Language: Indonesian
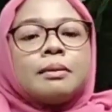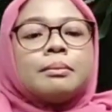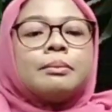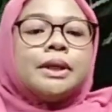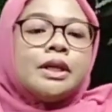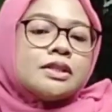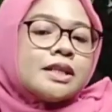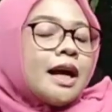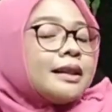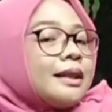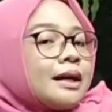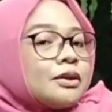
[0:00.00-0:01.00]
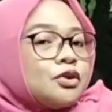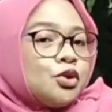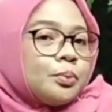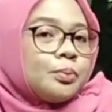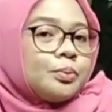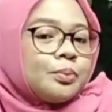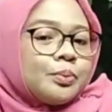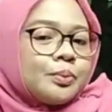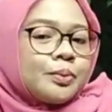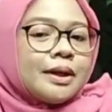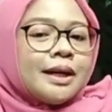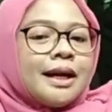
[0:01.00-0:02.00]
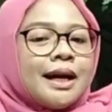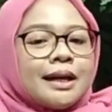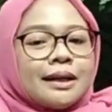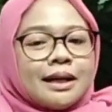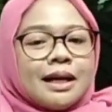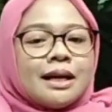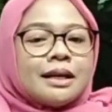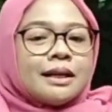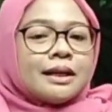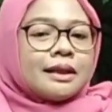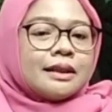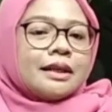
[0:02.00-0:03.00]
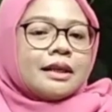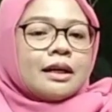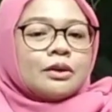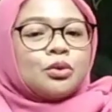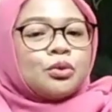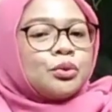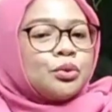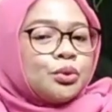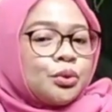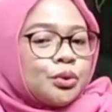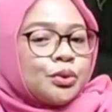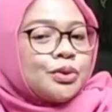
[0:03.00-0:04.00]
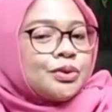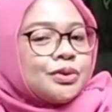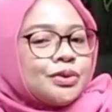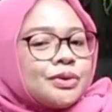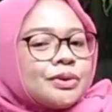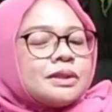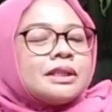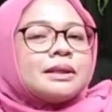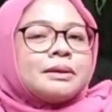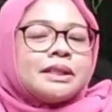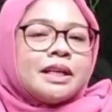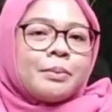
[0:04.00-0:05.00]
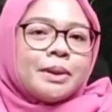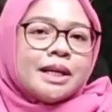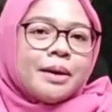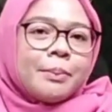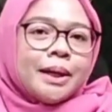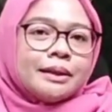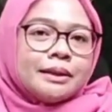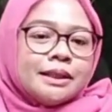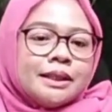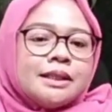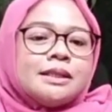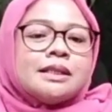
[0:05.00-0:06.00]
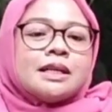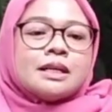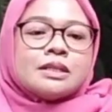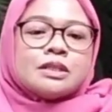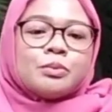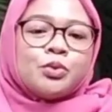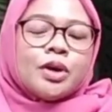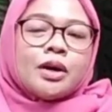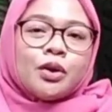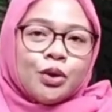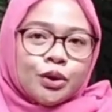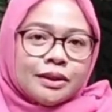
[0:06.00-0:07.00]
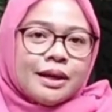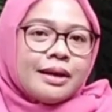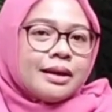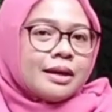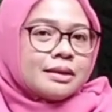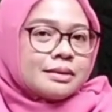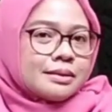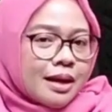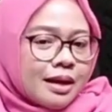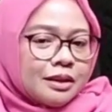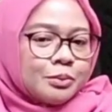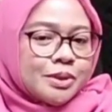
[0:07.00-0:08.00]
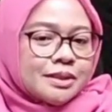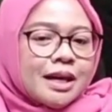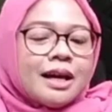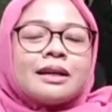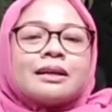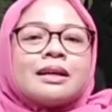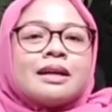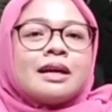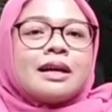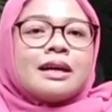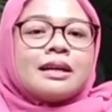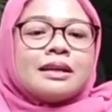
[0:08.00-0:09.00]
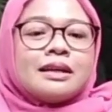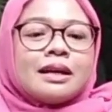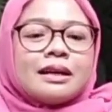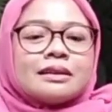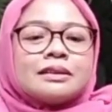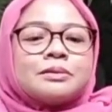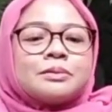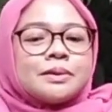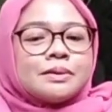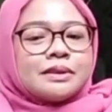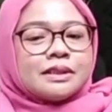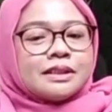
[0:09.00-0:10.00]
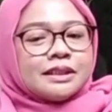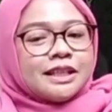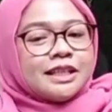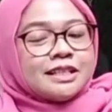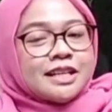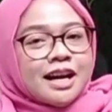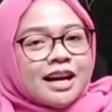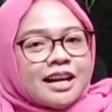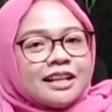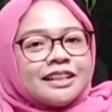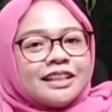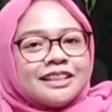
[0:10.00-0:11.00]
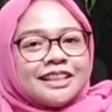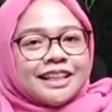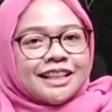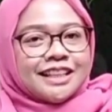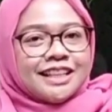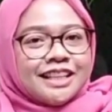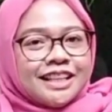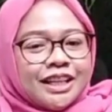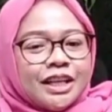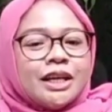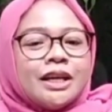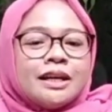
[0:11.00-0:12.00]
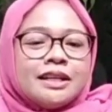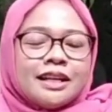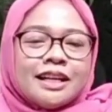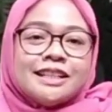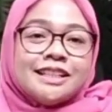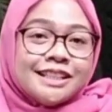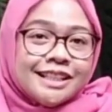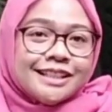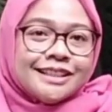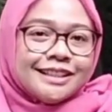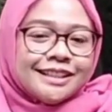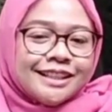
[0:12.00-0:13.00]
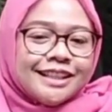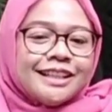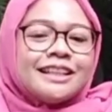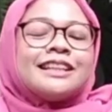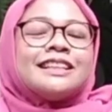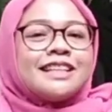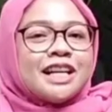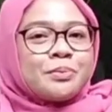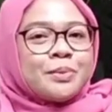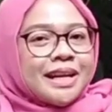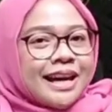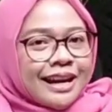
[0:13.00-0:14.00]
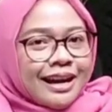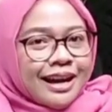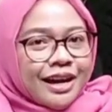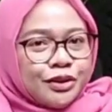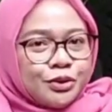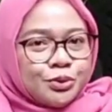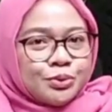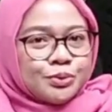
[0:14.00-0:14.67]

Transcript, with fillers: Beliau sangat takjub karena ketika turun dia mendapati sebuah kota yang sangat besar yang indah dan dikelilingi dengan dinding-dinding dan menara kayu.